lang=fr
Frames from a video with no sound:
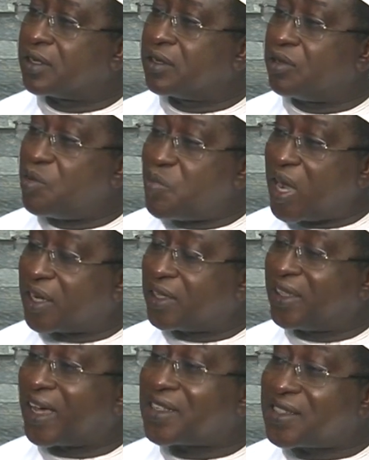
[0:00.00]
le
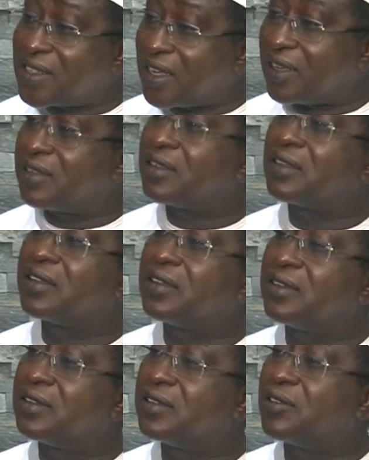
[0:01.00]
manque d'accès
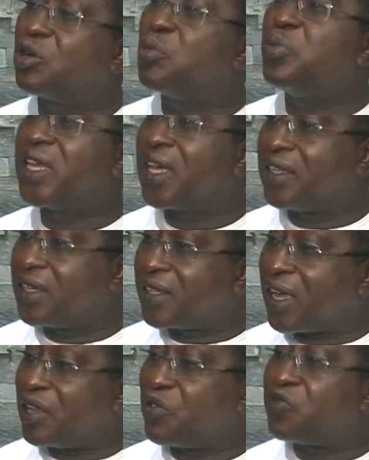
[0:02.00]
aux médias
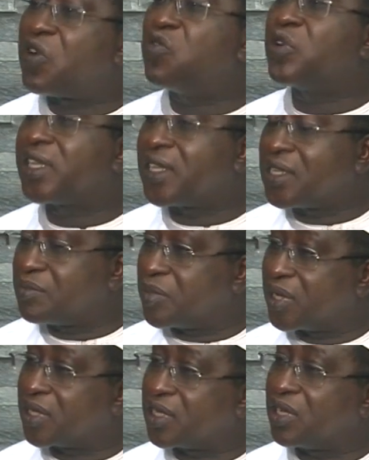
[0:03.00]
d'État, le favoritisme
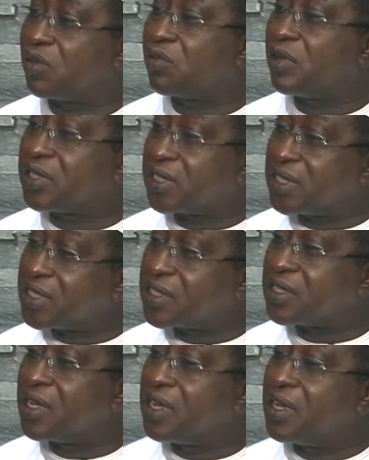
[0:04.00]
qui
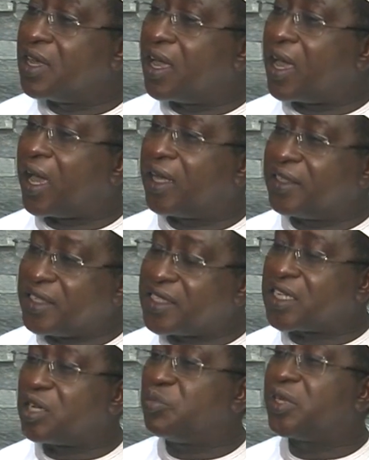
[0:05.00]
consiste à
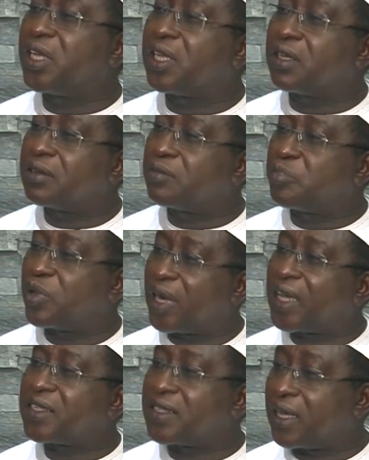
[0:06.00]
discriminer pour
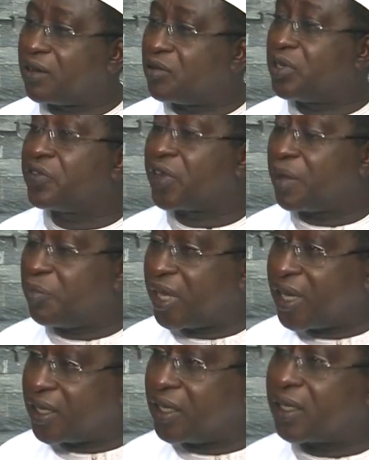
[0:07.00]
l'accès aux différents
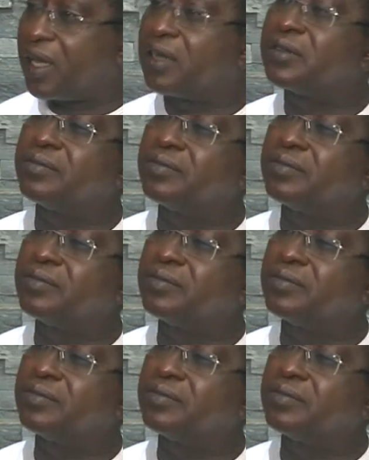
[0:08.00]
médias d'État.